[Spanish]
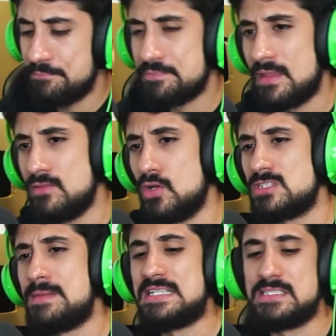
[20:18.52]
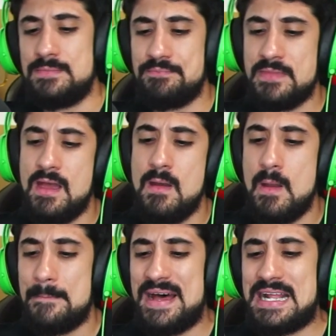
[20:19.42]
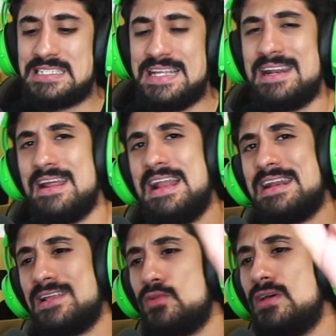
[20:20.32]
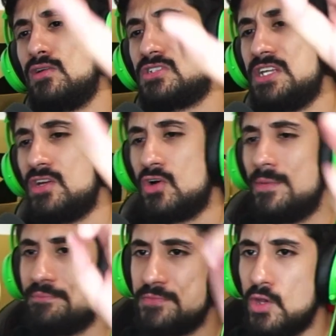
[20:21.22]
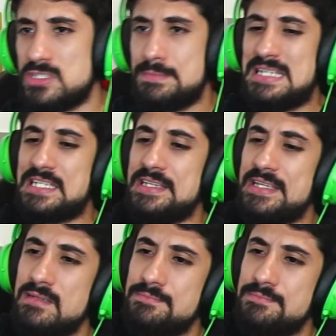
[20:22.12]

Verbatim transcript: Dos más. Para hacer el reto de los cinco. Dos más, gente.